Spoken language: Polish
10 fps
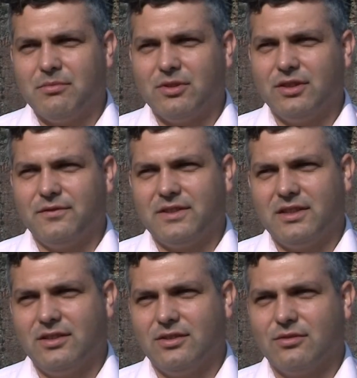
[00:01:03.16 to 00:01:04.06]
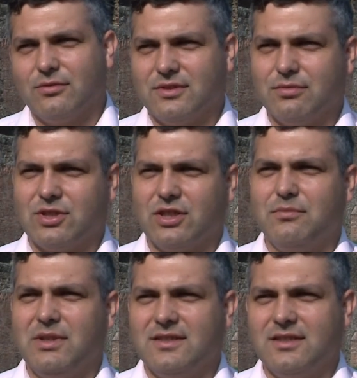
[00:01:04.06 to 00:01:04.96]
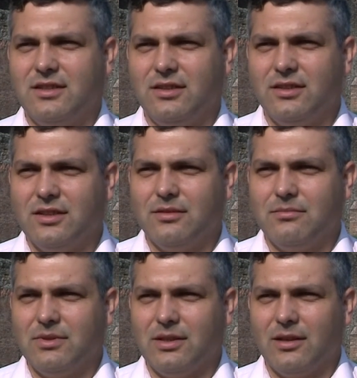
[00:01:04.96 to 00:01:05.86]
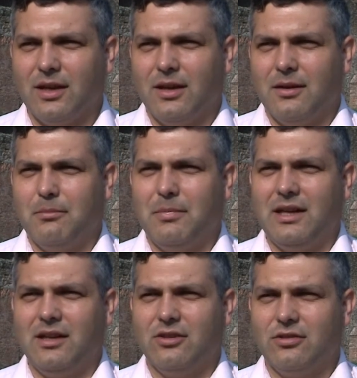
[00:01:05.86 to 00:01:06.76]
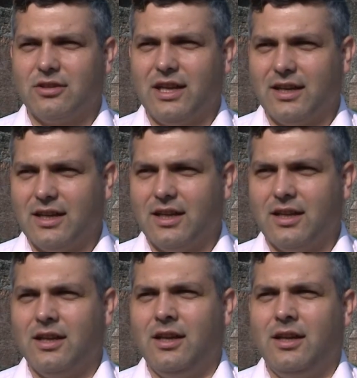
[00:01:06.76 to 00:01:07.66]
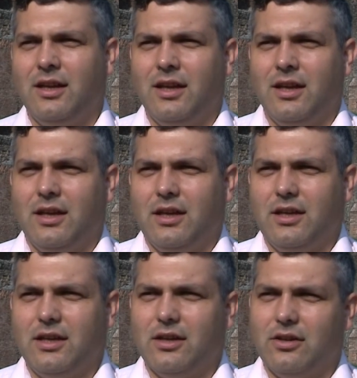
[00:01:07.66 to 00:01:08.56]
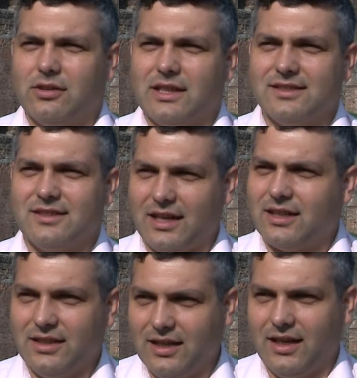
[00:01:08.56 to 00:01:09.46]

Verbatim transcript: mogli wtedy usłyszeć m.in. Maleo Reger, oraz strachy na